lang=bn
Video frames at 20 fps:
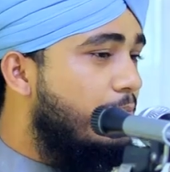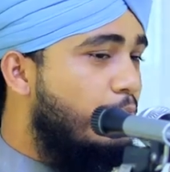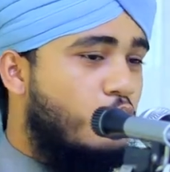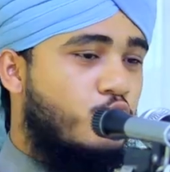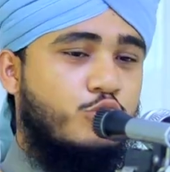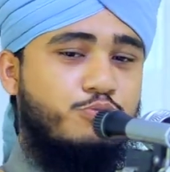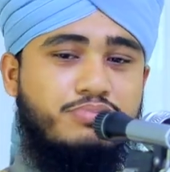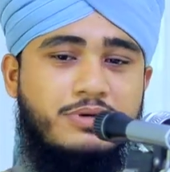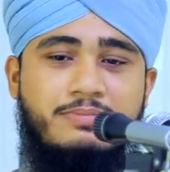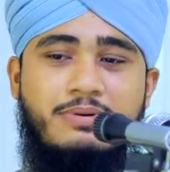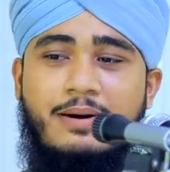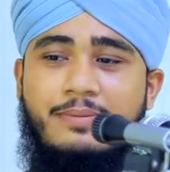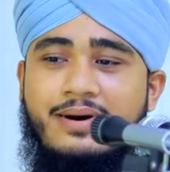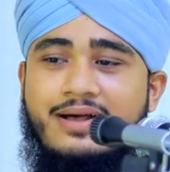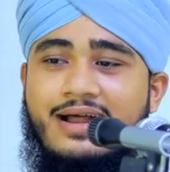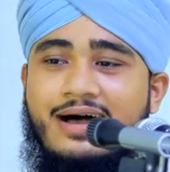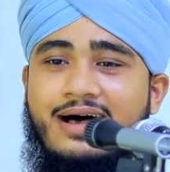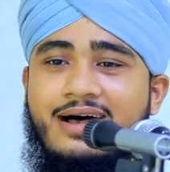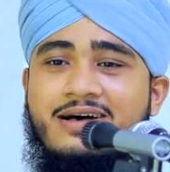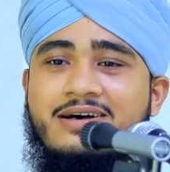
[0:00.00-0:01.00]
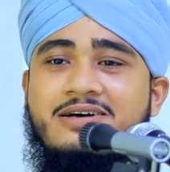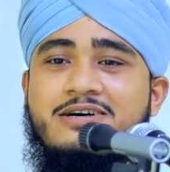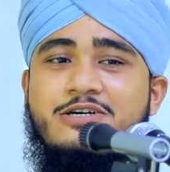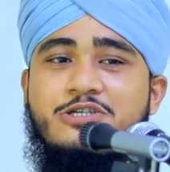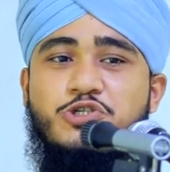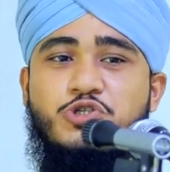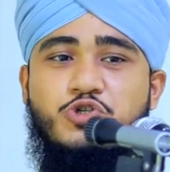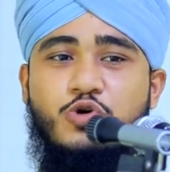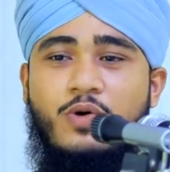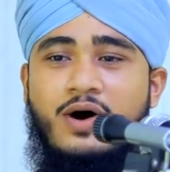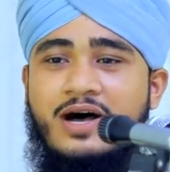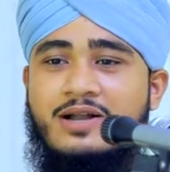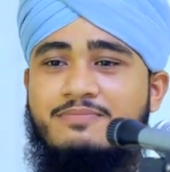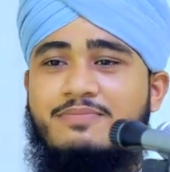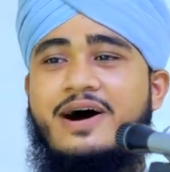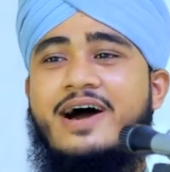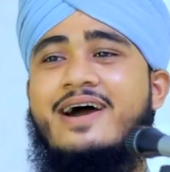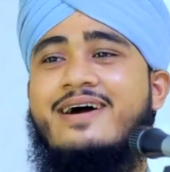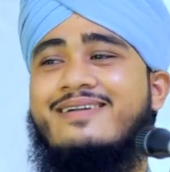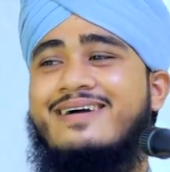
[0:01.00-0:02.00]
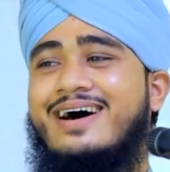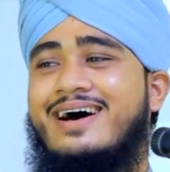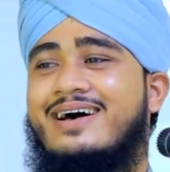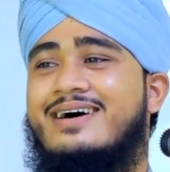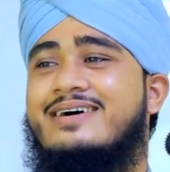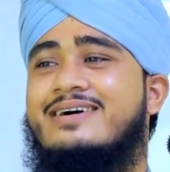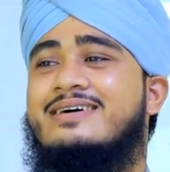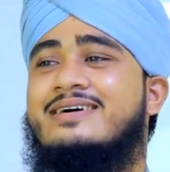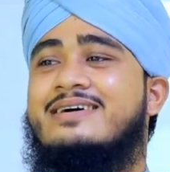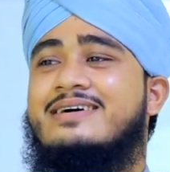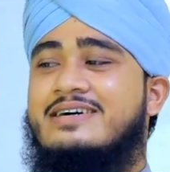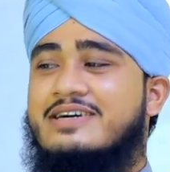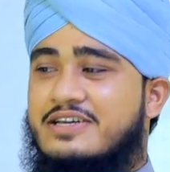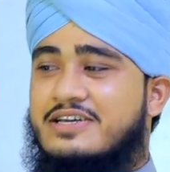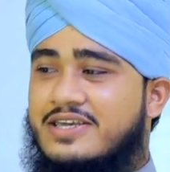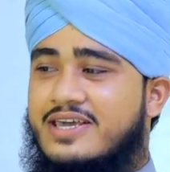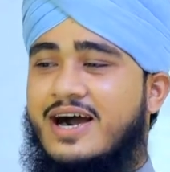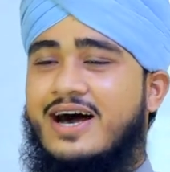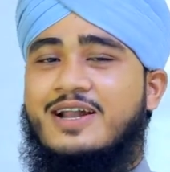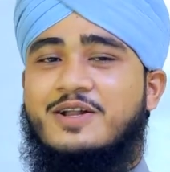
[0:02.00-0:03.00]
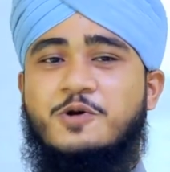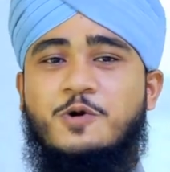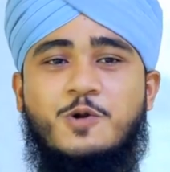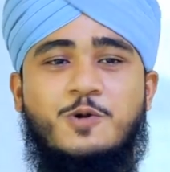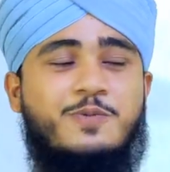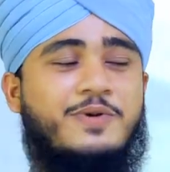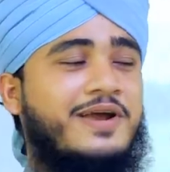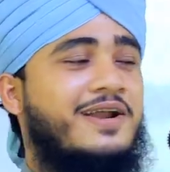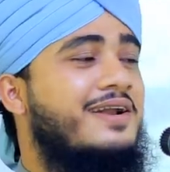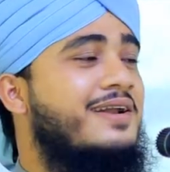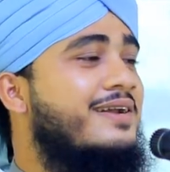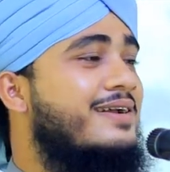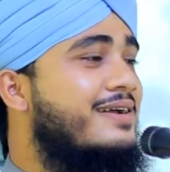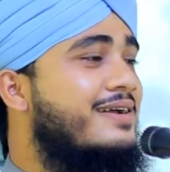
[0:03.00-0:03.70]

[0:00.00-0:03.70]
মুরব্বী বাবারা জোয়ান ভাইয়েরা খেয়াল করবেন